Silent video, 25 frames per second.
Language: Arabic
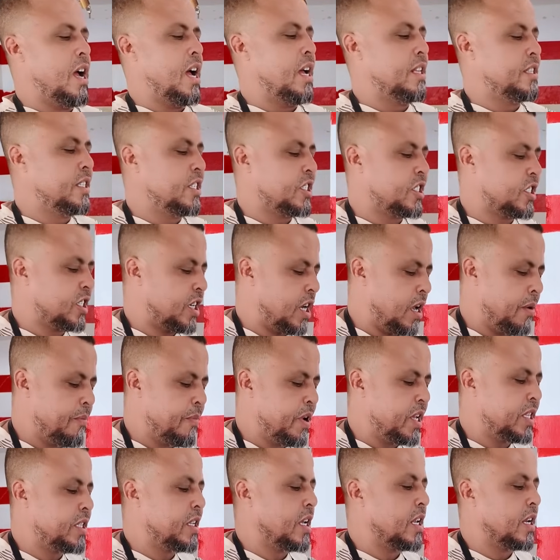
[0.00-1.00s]
هادي
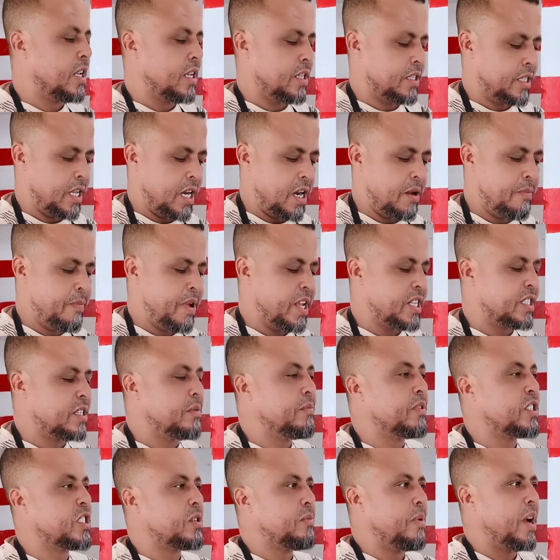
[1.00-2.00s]
الشحمه ديال ديال
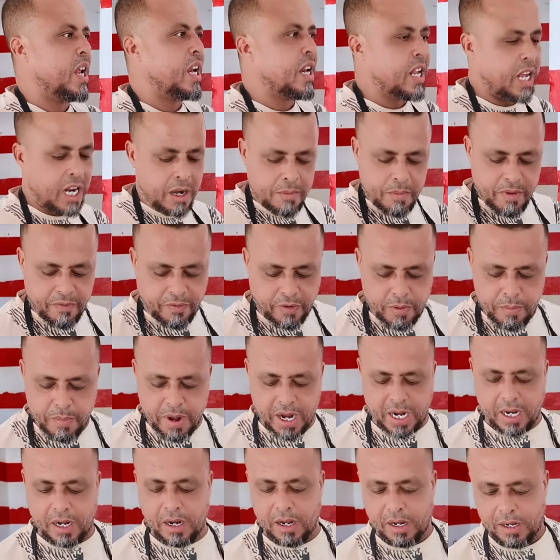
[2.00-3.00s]
المعزي ماشي بحال الغلمي في
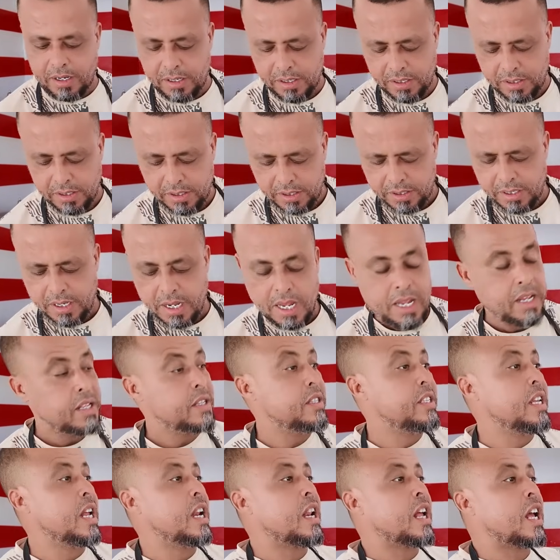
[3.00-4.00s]
الماكله
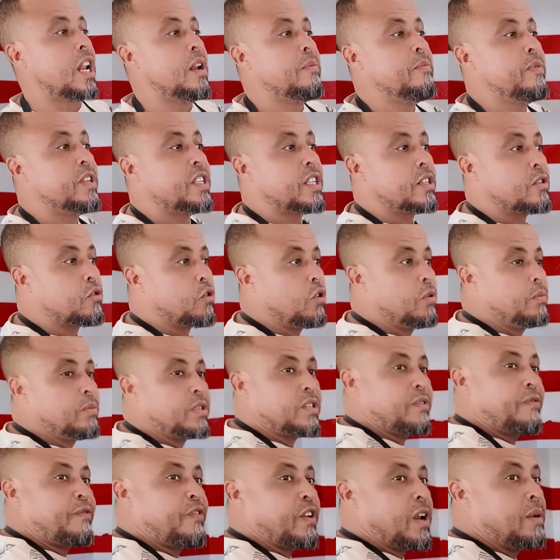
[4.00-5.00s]
ديال الغلمي تتكون
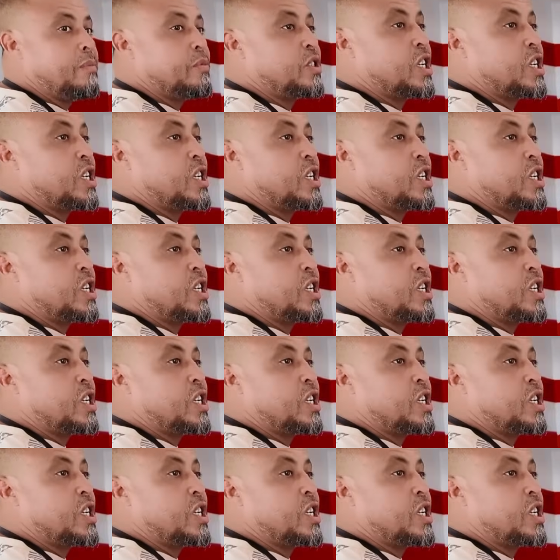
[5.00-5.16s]
مزفره